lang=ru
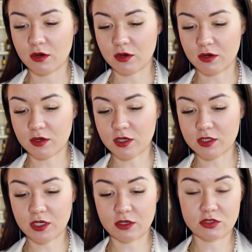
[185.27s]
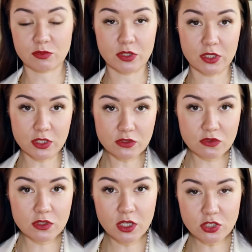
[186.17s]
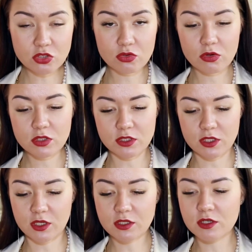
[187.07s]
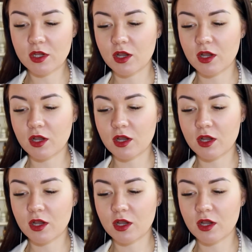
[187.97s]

А, когда у тебя есть всегда что одеть,